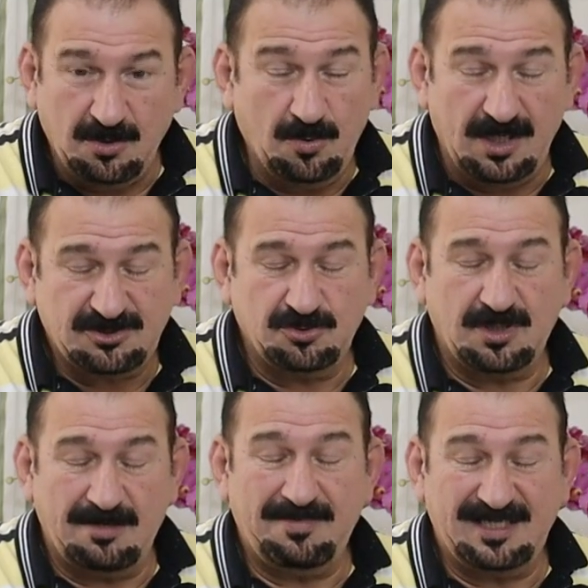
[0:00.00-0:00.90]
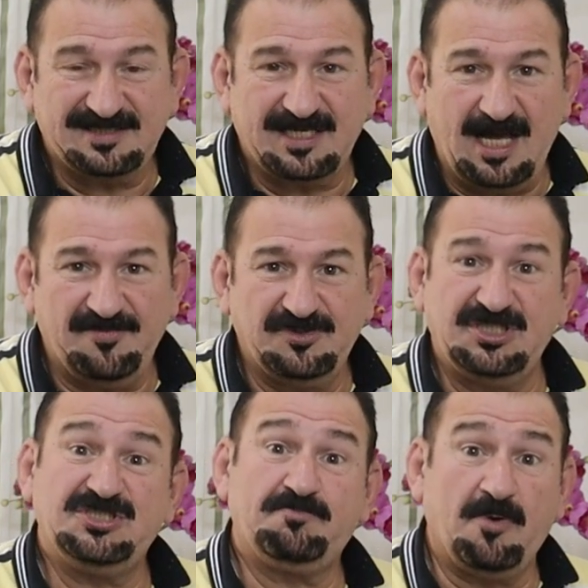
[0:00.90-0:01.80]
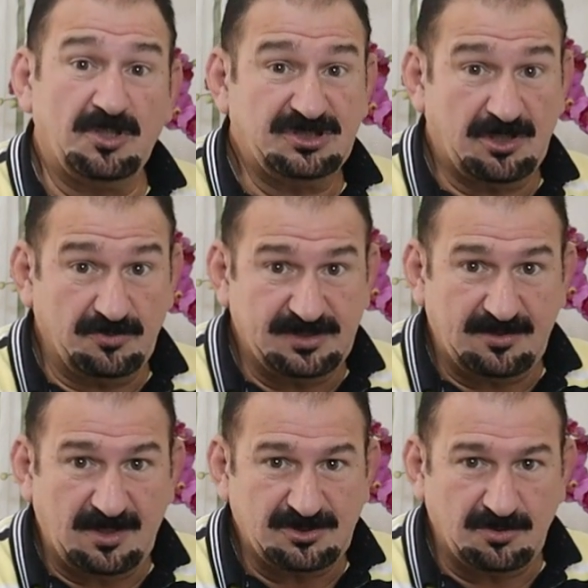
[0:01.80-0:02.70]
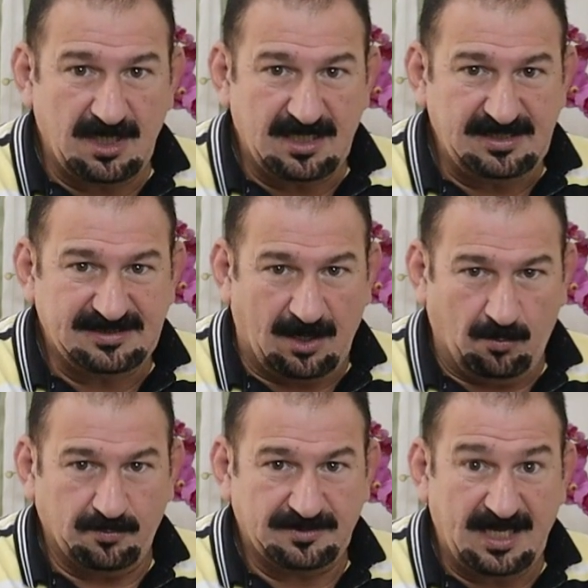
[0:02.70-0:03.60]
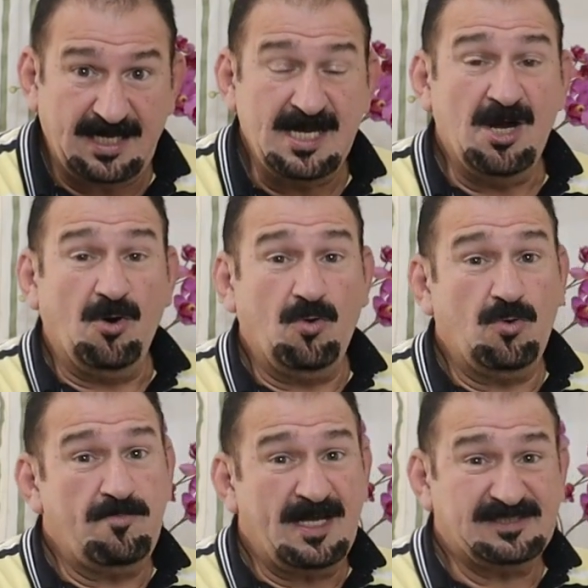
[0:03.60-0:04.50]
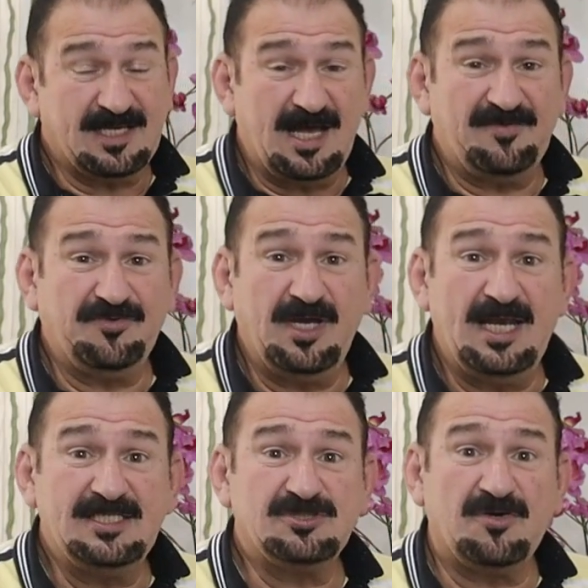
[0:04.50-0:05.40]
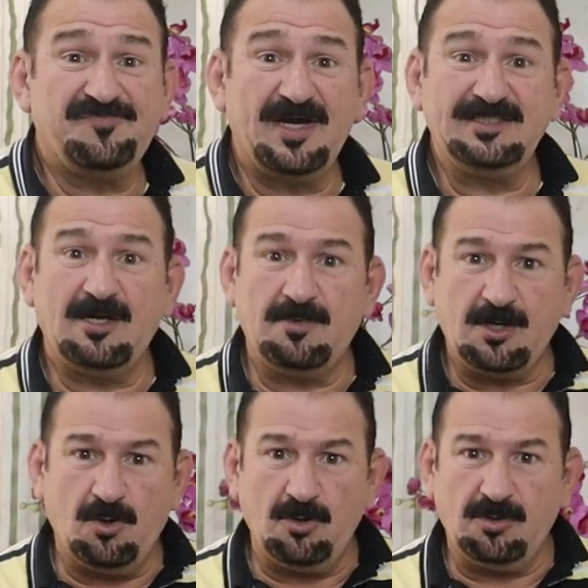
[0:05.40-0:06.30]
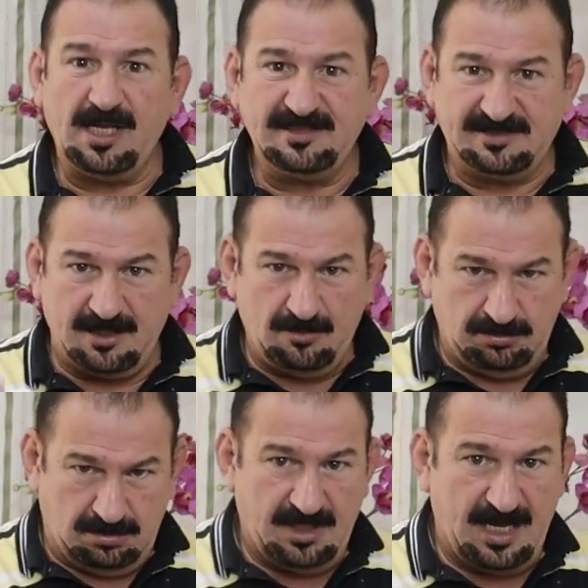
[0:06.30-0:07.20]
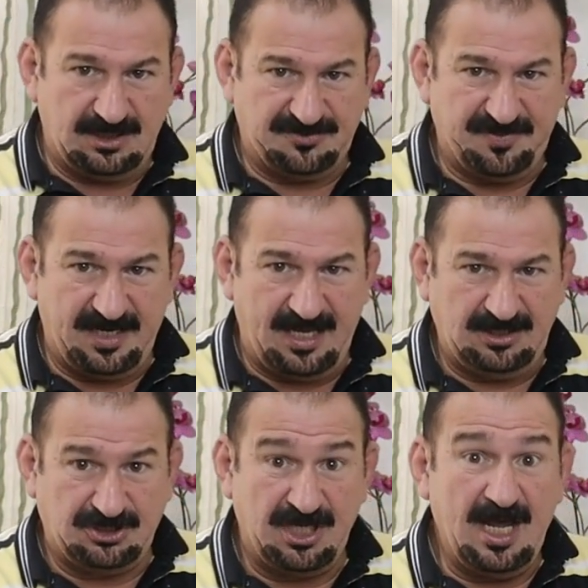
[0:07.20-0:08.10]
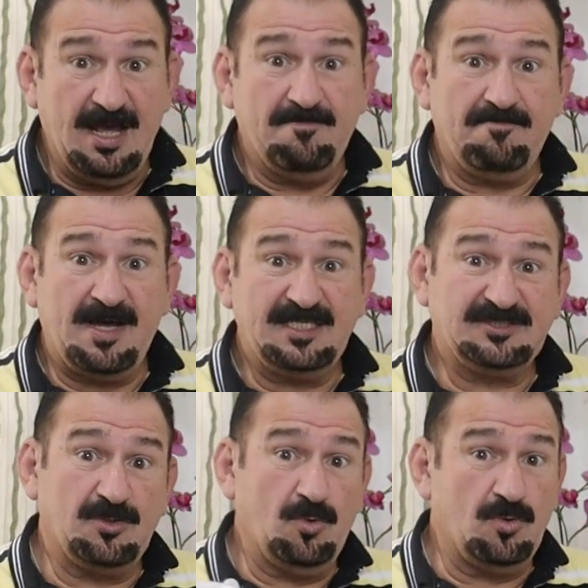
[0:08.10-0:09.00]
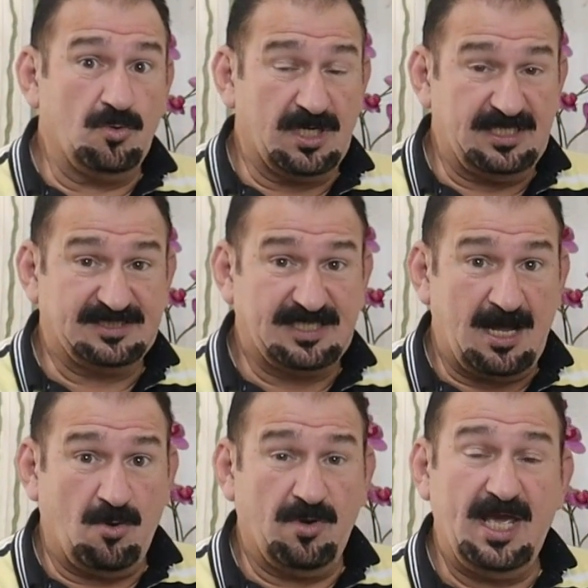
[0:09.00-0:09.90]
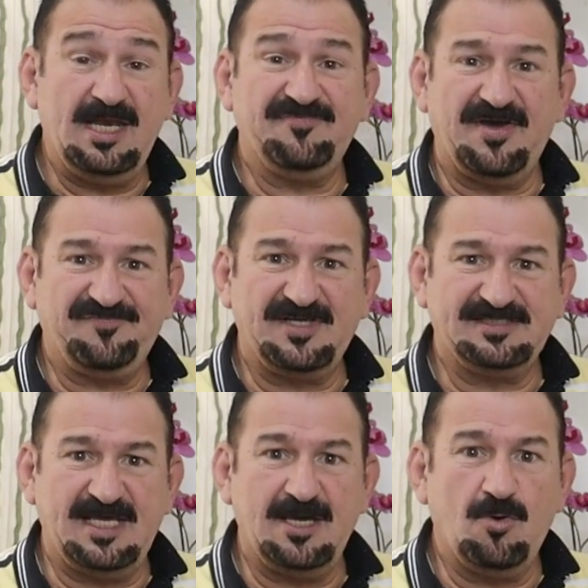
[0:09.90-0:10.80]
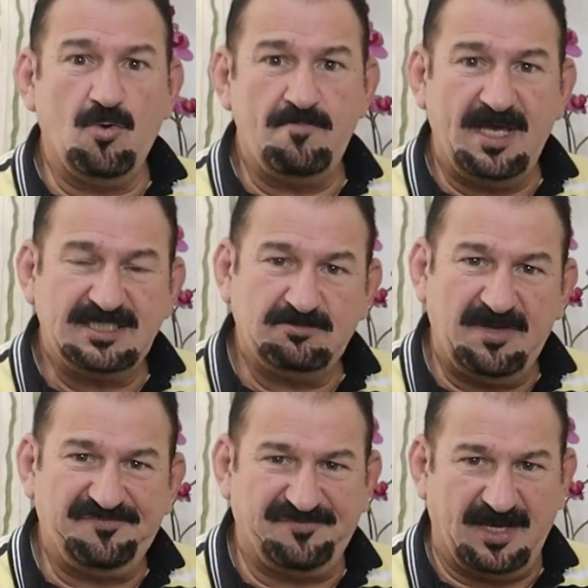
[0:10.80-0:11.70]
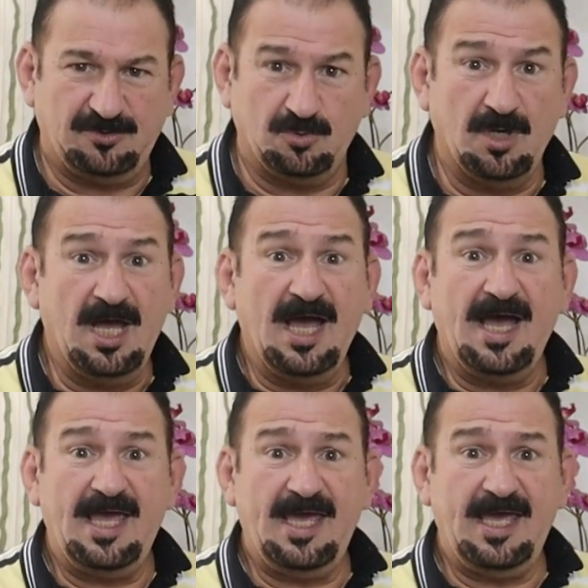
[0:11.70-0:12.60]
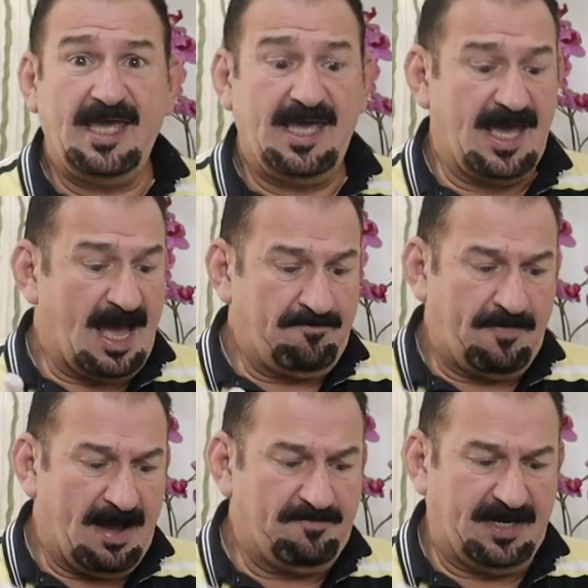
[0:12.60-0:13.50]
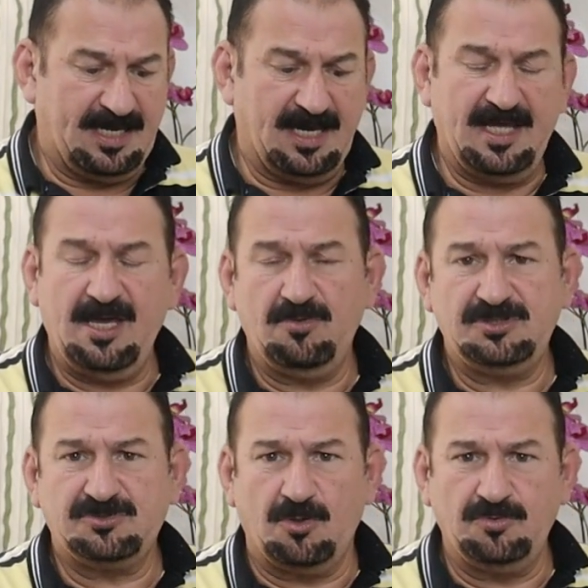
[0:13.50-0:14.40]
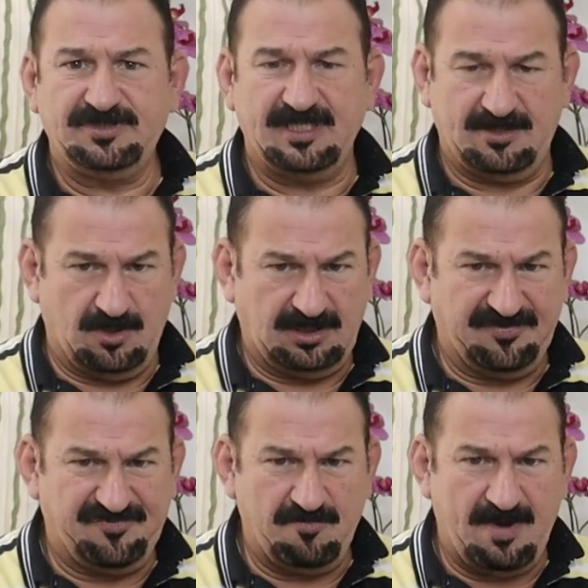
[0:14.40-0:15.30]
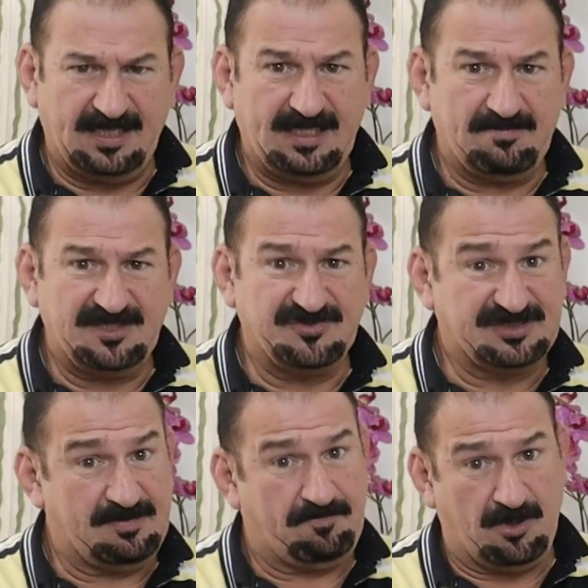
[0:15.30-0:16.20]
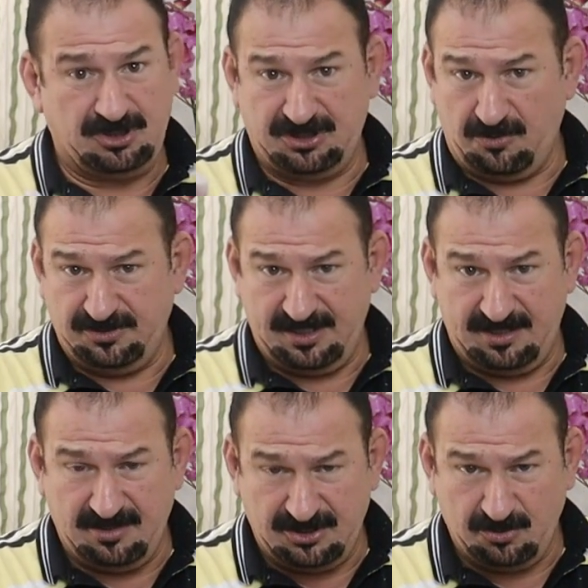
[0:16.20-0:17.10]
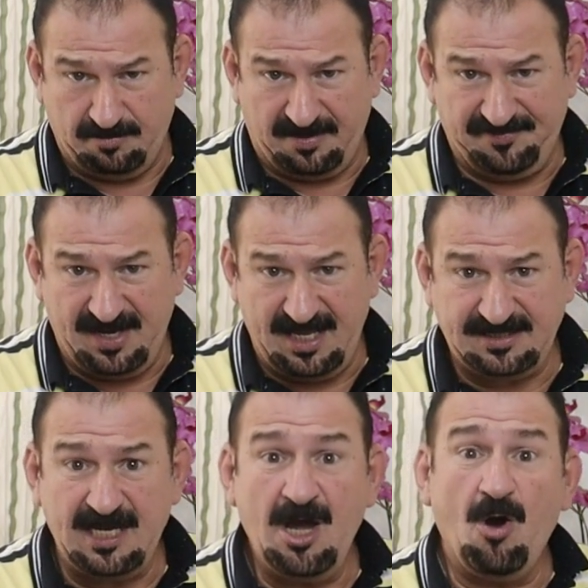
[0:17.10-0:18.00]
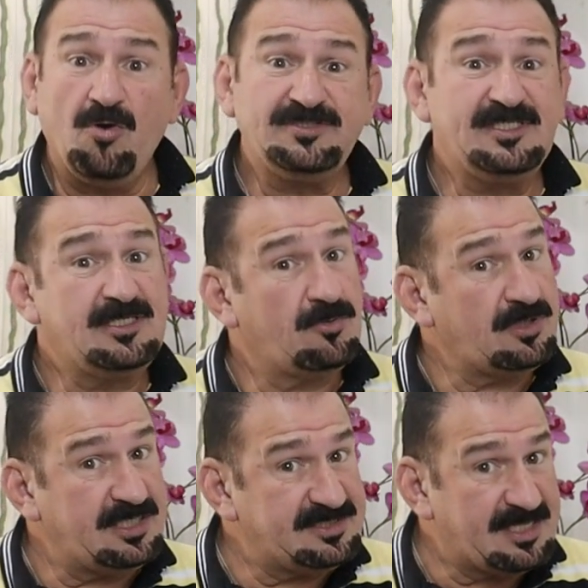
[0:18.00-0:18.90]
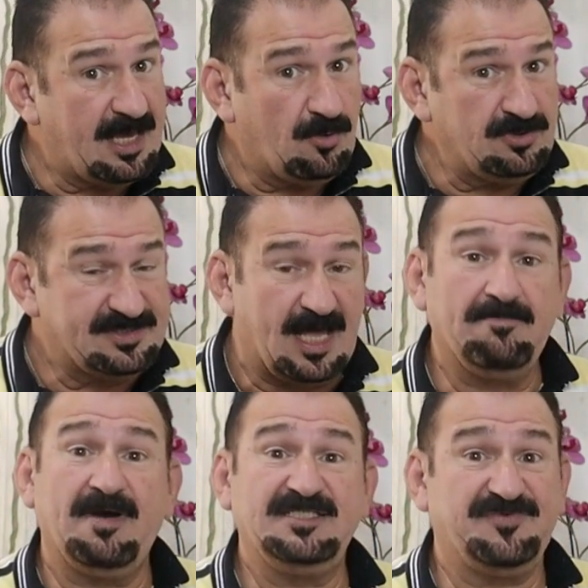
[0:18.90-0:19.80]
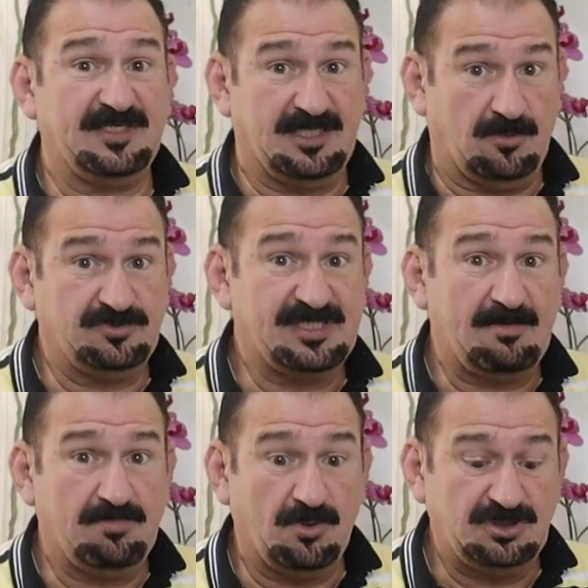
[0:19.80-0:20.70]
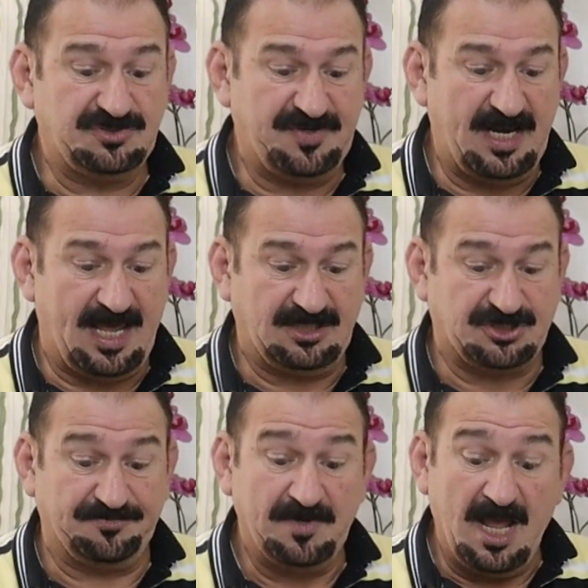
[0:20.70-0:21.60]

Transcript: o açúcar mascavo, gente, pode estar tá usando açúcar cristal, tá? O mascavo, ele só vai dar uma coloração, né, diferente, mas o cristal, ele vai fazer o mesmo efeito. É, a páprica eu estou usando a defumada, mas você pode estar tá usando da sua preferência, ou se não quiser usar, mas vai dar um sabor diferente